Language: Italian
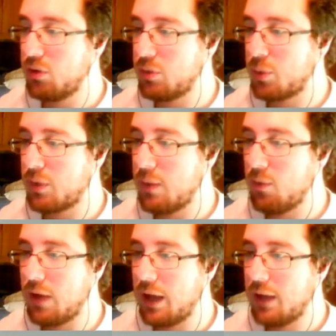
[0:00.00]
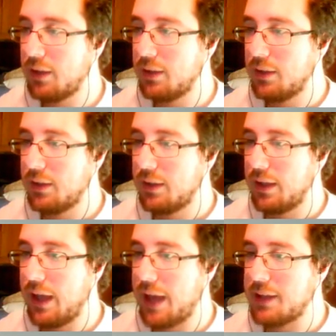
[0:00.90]
facciamo così proviamo la
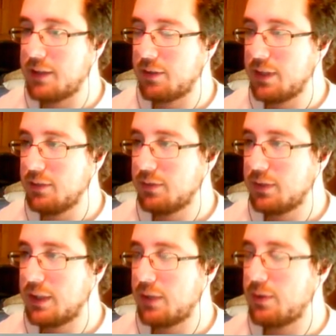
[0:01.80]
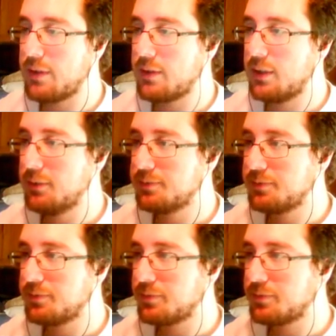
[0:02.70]
Henry che è questa